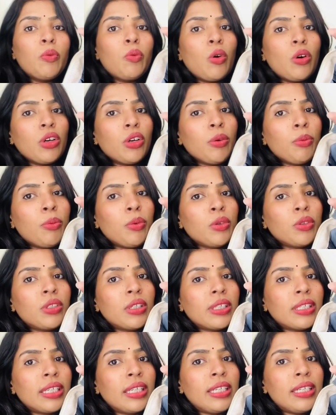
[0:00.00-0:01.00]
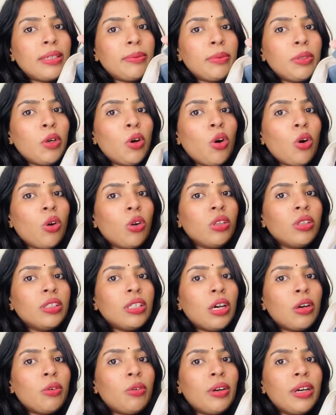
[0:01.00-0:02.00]
वाटर बोतल के लिए भी हॉल
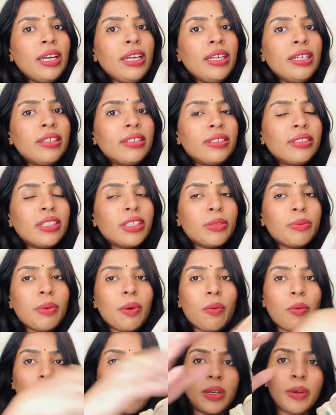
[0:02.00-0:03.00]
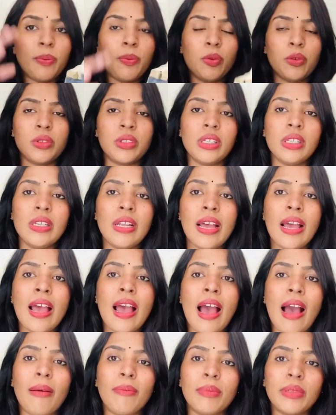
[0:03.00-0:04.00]
दिया हुआ है जिसमें वाटर बोतल
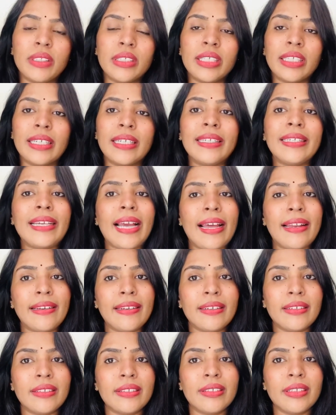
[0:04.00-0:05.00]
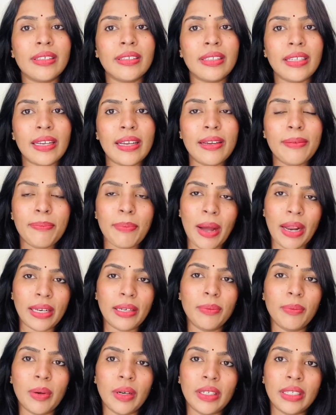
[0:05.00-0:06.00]
हम बच्चे के लिए कैरी कर सकते हैं
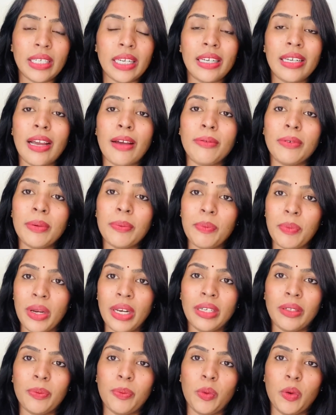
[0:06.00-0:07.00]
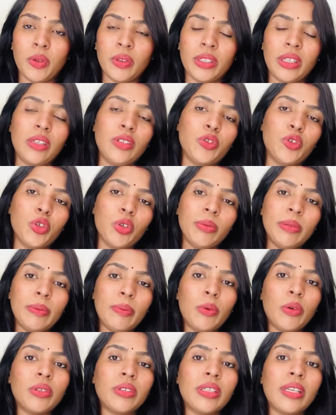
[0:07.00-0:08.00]
पानी भर के या फिर मिल्क बोतल जो
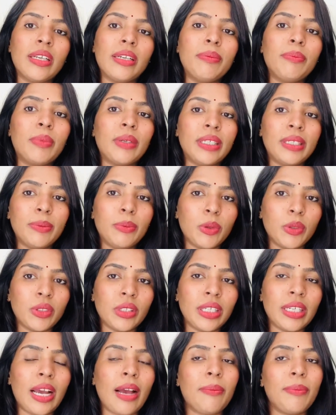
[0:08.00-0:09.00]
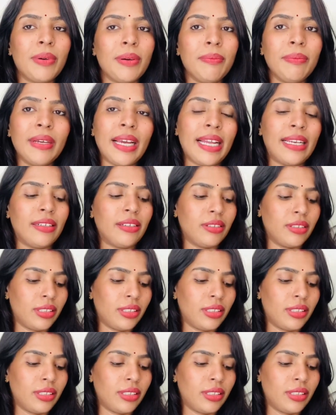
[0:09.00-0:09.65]
भी बोतल है बड़ी बोतल यहाँ पे हम कैरी कर